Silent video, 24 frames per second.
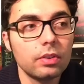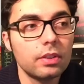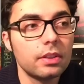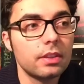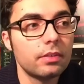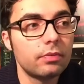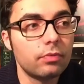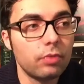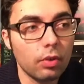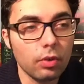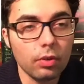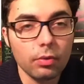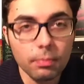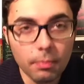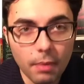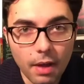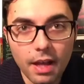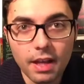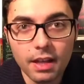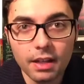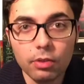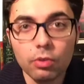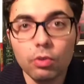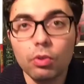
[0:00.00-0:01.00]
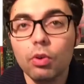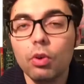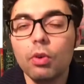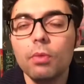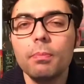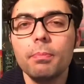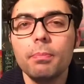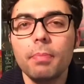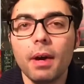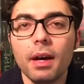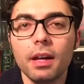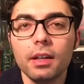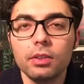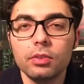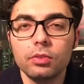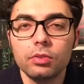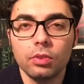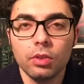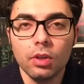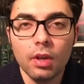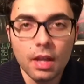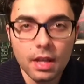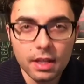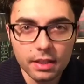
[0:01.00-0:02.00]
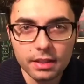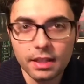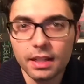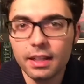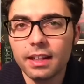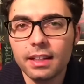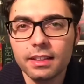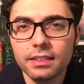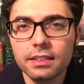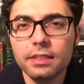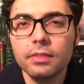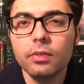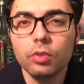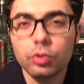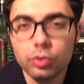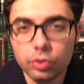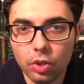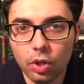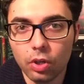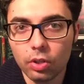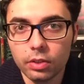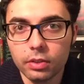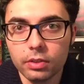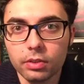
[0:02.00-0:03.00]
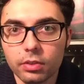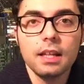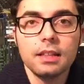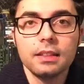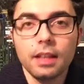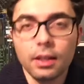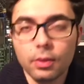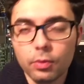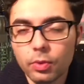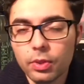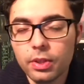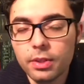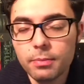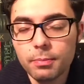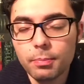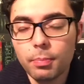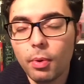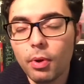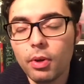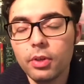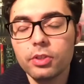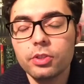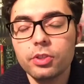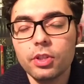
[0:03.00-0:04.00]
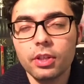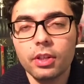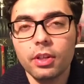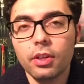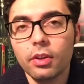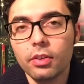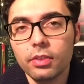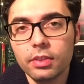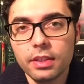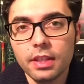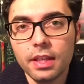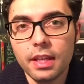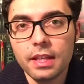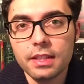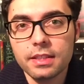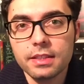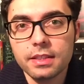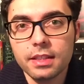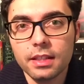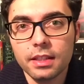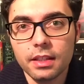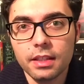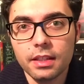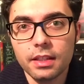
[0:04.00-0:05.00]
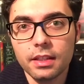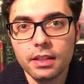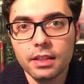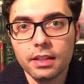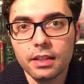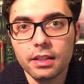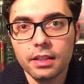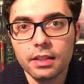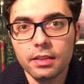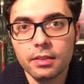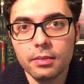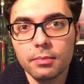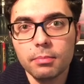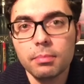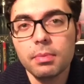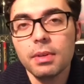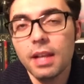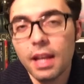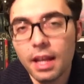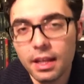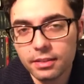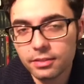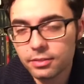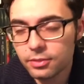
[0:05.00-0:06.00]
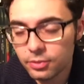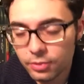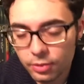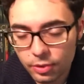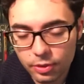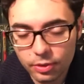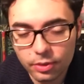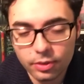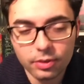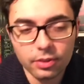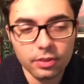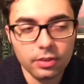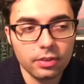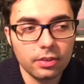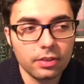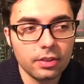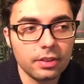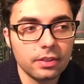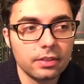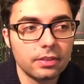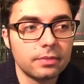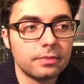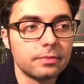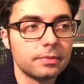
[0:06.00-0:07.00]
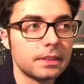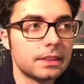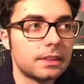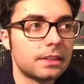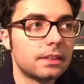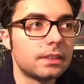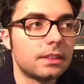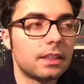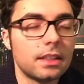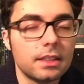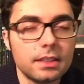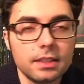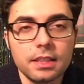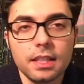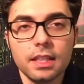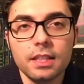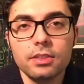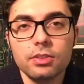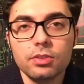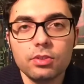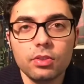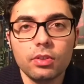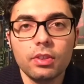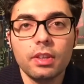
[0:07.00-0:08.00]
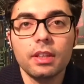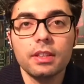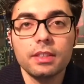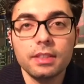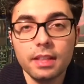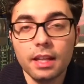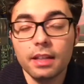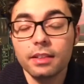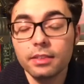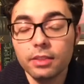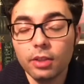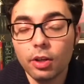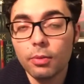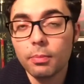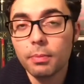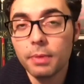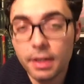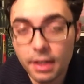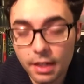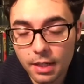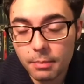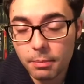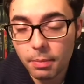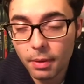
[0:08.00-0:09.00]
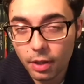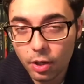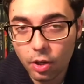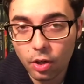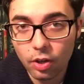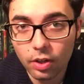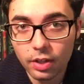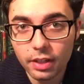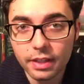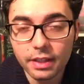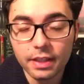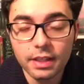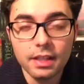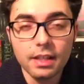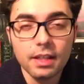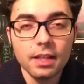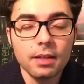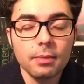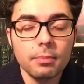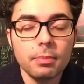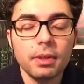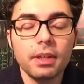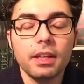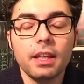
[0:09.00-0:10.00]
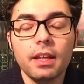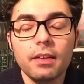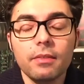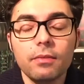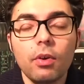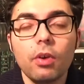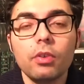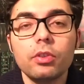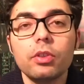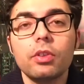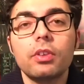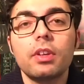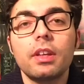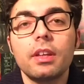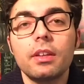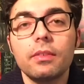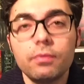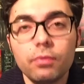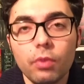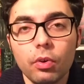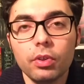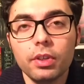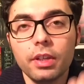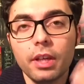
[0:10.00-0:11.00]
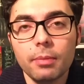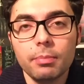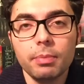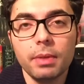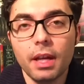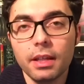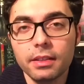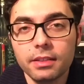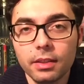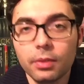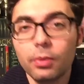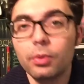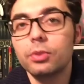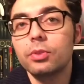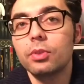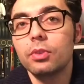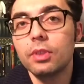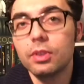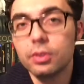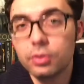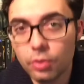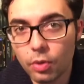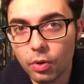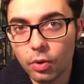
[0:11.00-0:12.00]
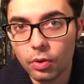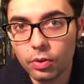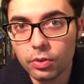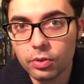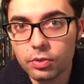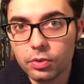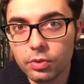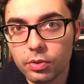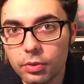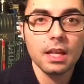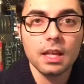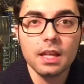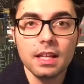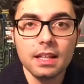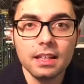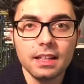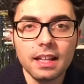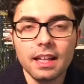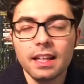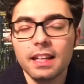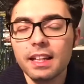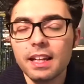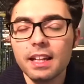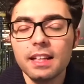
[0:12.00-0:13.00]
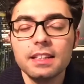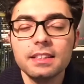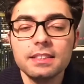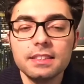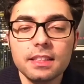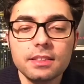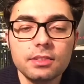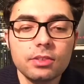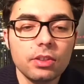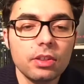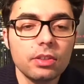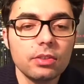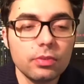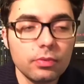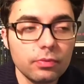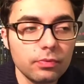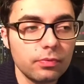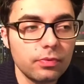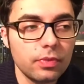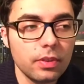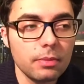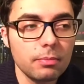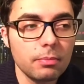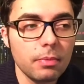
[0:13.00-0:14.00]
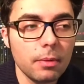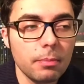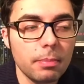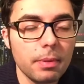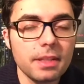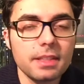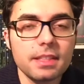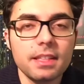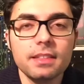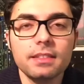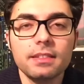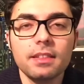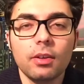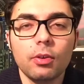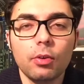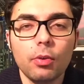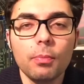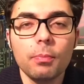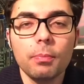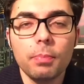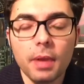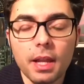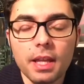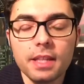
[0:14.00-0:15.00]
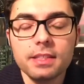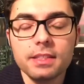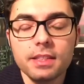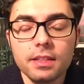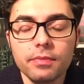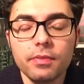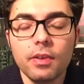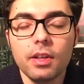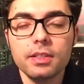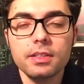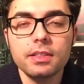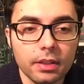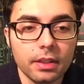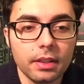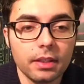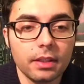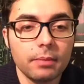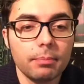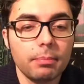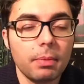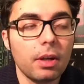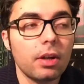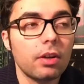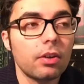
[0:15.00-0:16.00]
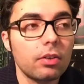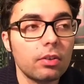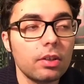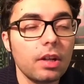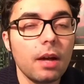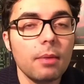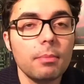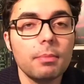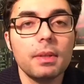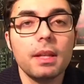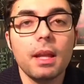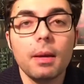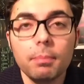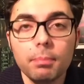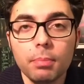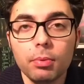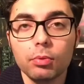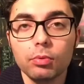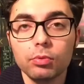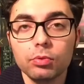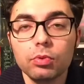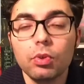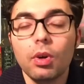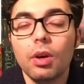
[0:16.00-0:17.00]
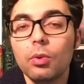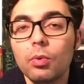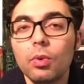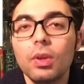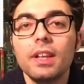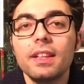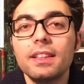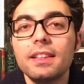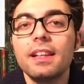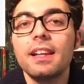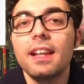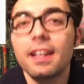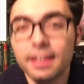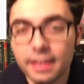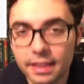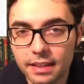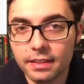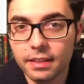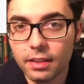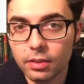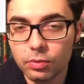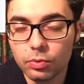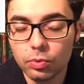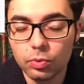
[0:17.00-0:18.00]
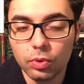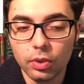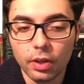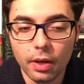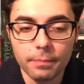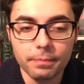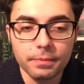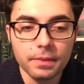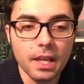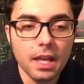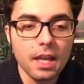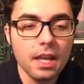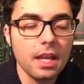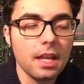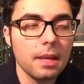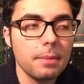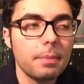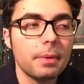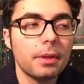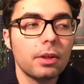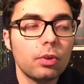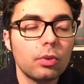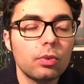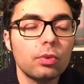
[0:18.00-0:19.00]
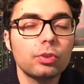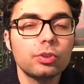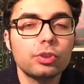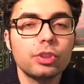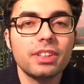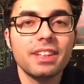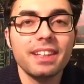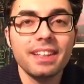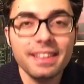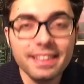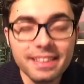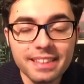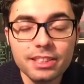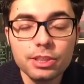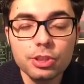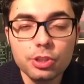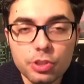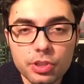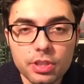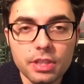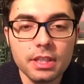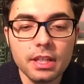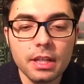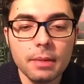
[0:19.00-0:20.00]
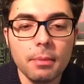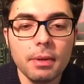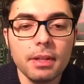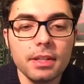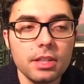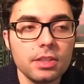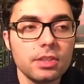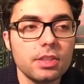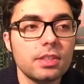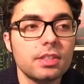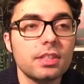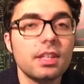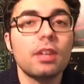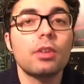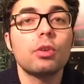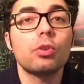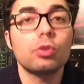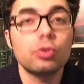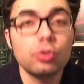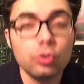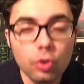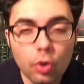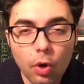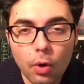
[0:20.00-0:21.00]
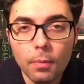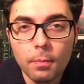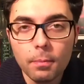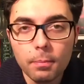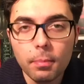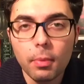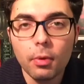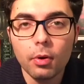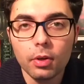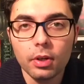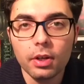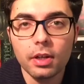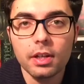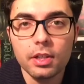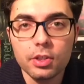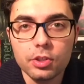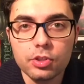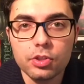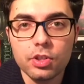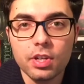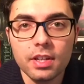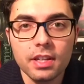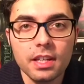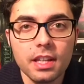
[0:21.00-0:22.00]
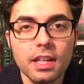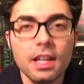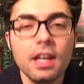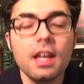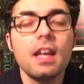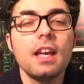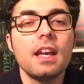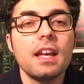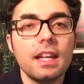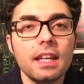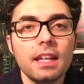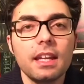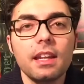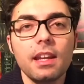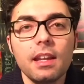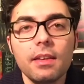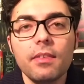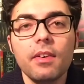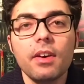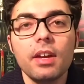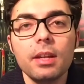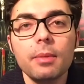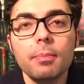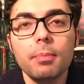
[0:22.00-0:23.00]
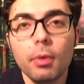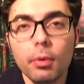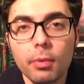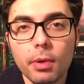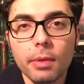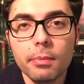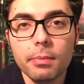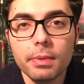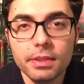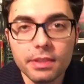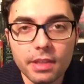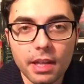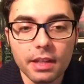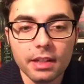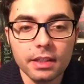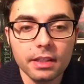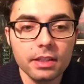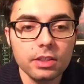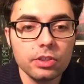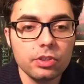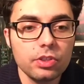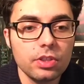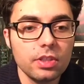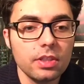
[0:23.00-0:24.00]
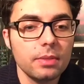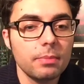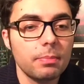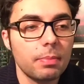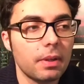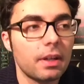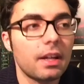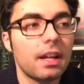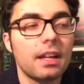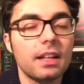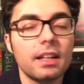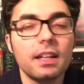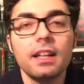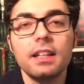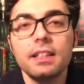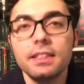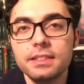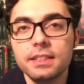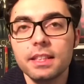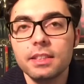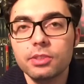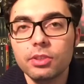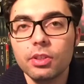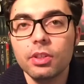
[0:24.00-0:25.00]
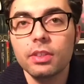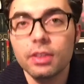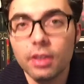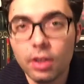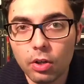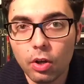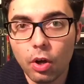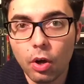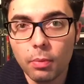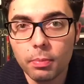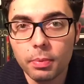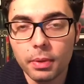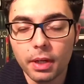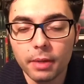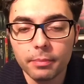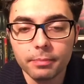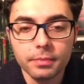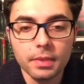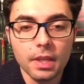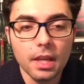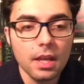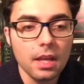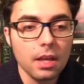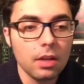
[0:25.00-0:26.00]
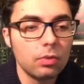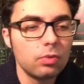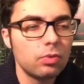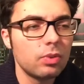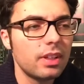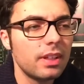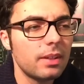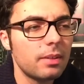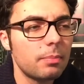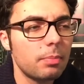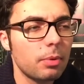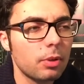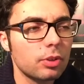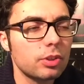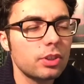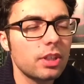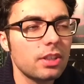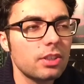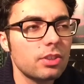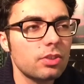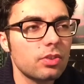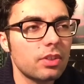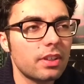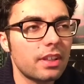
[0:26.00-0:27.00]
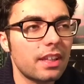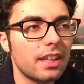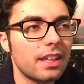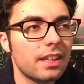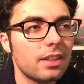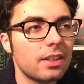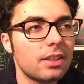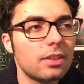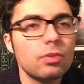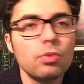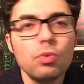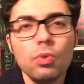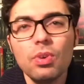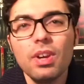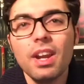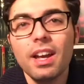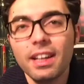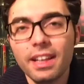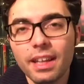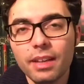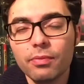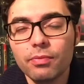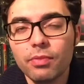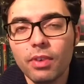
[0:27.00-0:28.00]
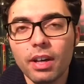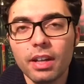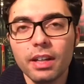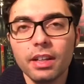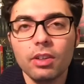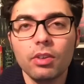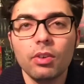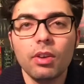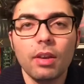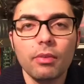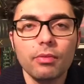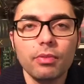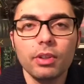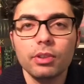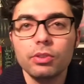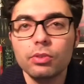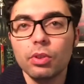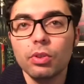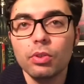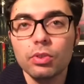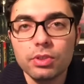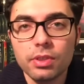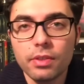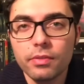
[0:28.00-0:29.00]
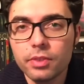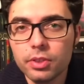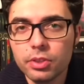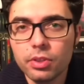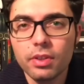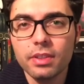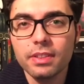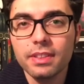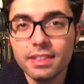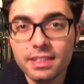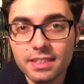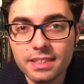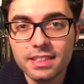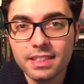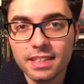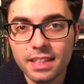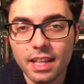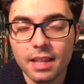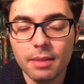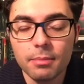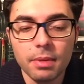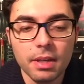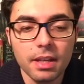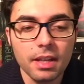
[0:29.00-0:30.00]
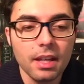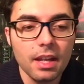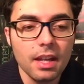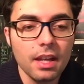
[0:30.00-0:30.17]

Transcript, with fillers: di formare formare un comparto narrativo solido. Da qui in poi cercherò di essere eh, blando, eh, nel senso che scandirò bene le parole, perché voglio che voi capiate questo discorso. La realizzazione di un film presenta complesse fasi eh, paragonabili appunto a quelle dell'architettura e per conoscere il cinema è necessario scomporre le scene e rilevare i problemi tecnici per la realizzazione dell'opera un processo che nulla ha a che fare con la frettolosa visione d'insieme